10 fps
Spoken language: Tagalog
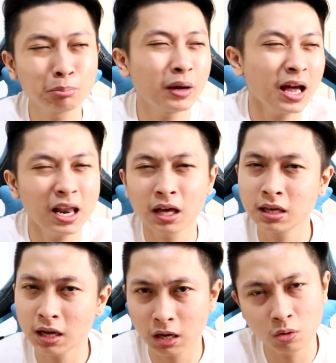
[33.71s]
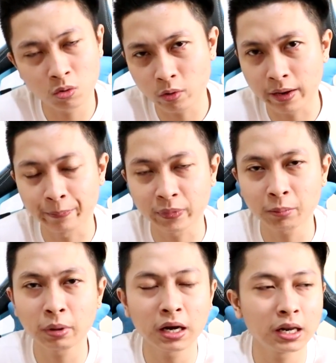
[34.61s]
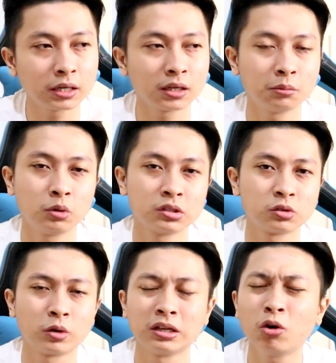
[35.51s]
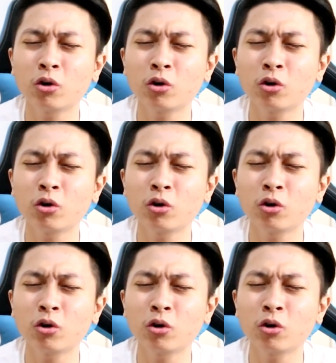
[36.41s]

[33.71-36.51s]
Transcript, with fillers: Napakalaking kalokohan, napakalaking kabalastugan.